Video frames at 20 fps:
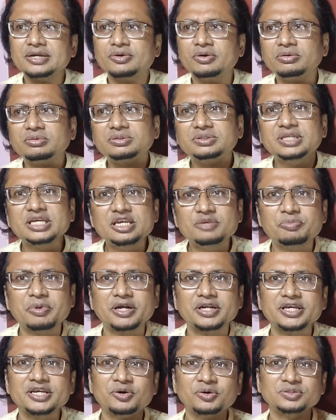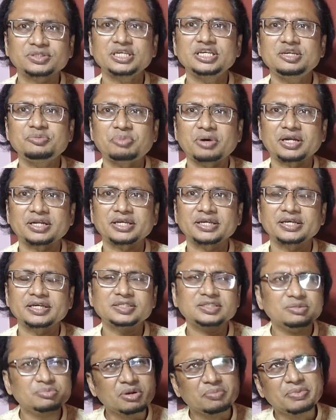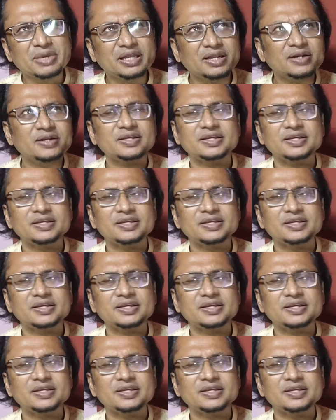ঘটতেই পারে হতেই পারে এই যে আমরা মেনে